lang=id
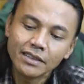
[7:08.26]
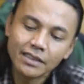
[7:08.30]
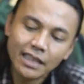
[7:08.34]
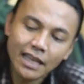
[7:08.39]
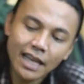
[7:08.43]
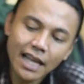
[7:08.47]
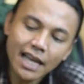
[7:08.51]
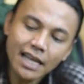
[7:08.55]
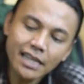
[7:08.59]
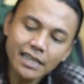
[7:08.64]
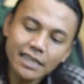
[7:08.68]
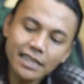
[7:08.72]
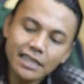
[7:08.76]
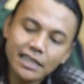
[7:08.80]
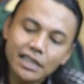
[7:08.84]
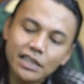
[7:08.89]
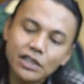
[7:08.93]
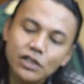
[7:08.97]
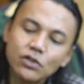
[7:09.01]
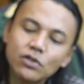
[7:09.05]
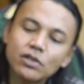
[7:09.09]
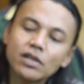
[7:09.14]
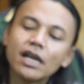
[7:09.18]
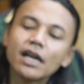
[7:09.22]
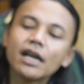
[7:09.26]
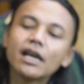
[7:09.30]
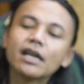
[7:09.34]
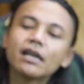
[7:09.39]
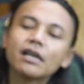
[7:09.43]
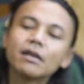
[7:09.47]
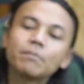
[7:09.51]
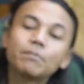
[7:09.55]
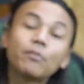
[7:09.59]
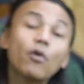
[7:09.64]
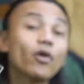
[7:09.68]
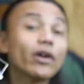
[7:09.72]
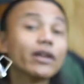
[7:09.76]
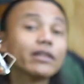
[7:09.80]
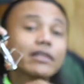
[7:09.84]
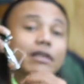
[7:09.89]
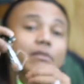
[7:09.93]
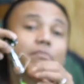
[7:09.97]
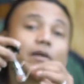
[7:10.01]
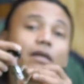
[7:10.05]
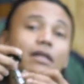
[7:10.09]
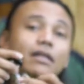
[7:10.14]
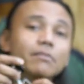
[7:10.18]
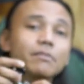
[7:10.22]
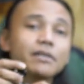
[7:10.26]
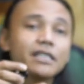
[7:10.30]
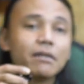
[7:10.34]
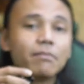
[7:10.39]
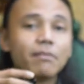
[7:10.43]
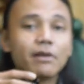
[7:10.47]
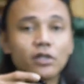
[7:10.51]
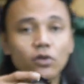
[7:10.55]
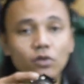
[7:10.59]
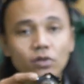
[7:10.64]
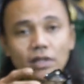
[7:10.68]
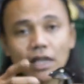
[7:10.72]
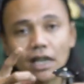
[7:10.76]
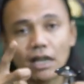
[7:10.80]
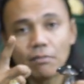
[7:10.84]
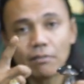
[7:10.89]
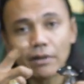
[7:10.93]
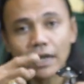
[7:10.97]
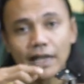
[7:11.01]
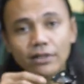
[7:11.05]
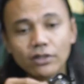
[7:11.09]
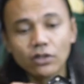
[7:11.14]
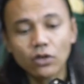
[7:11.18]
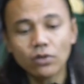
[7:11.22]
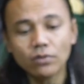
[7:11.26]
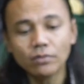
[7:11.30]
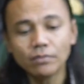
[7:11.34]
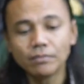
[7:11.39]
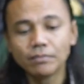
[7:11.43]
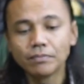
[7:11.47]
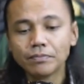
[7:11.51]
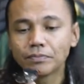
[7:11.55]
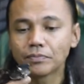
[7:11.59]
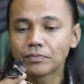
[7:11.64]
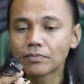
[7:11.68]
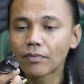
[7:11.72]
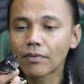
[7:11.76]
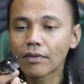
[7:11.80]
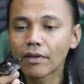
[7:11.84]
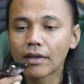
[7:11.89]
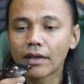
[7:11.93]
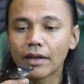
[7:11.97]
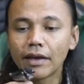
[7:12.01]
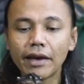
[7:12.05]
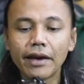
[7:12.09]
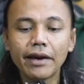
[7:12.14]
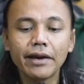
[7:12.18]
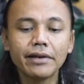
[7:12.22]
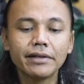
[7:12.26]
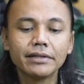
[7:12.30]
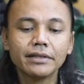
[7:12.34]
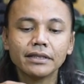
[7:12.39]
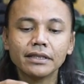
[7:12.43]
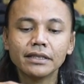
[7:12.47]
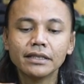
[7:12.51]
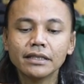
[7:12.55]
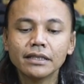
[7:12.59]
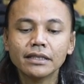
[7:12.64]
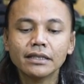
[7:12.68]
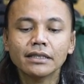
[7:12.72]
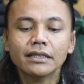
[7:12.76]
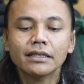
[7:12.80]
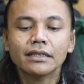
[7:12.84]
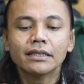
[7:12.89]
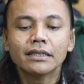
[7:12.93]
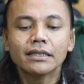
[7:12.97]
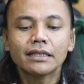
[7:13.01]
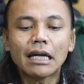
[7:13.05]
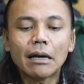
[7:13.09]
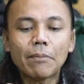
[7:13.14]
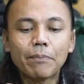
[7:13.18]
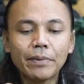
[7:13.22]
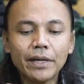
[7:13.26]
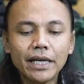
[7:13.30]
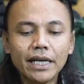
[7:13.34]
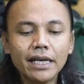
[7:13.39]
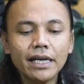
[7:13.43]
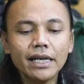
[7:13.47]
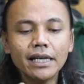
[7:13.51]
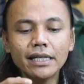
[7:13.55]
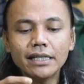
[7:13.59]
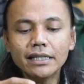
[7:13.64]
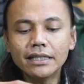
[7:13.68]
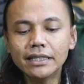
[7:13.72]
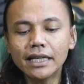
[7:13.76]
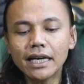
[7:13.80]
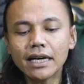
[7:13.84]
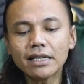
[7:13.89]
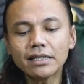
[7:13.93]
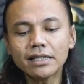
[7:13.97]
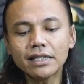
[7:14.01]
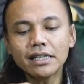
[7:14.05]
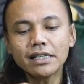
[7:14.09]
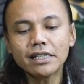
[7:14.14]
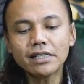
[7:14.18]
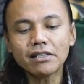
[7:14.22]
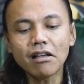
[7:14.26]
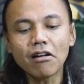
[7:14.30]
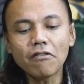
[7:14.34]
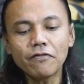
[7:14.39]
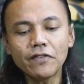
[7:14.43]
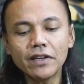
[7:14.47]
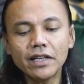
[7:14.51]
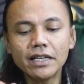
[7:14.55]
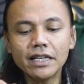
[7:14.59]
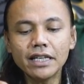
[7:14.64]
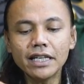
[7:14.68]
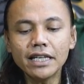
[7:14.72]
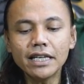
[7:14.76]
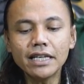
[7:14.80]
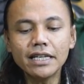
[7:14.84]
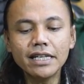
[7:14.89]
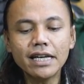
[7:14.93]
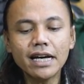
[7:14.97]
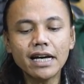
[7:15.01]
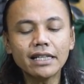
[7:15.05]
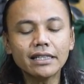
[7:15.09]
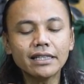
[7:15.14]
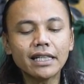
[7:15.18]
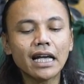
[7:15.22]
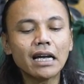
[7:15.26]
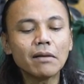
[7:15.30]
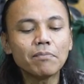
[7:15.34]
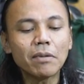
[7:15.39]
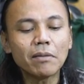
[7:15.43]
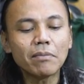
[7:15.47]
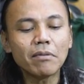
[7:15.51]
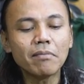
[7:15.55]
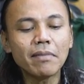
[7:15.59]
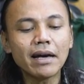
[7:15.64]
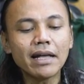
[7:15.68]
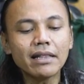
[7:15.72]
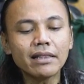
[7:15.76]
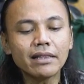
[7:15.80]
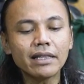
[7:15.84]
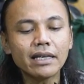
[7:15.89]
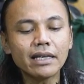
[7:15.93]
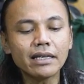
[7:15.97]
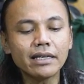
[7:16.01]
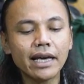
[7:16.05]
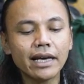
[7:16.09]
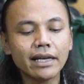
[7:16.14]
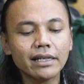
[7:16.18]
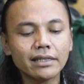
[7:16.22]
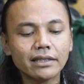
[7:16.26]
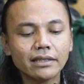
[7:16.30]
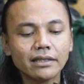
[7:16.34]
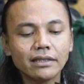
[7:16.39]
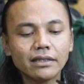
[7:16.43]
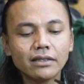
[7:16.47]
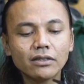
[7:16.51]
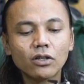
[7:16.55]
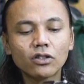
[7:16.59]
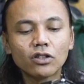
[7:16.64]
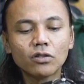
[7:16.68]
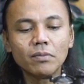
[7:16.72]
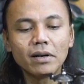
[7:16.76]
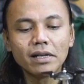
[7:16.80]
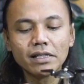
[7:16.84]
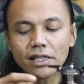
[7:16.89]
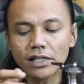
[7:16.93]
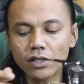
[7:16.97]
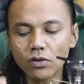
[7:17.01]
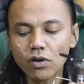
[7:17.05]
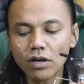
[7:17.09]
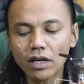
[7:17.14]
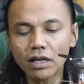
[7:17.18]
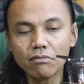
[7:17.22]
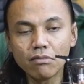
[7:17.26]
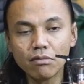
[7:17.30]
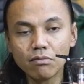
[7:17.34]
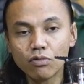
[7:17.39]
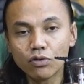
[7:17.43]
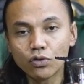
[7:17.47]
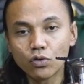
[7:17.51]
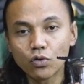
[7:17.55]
Jelas ini juga pocketable bisa masuk ke dalam kantong ya. Tapi yang si staff ini dia tanpa pemantik, gengs otomatis lo akan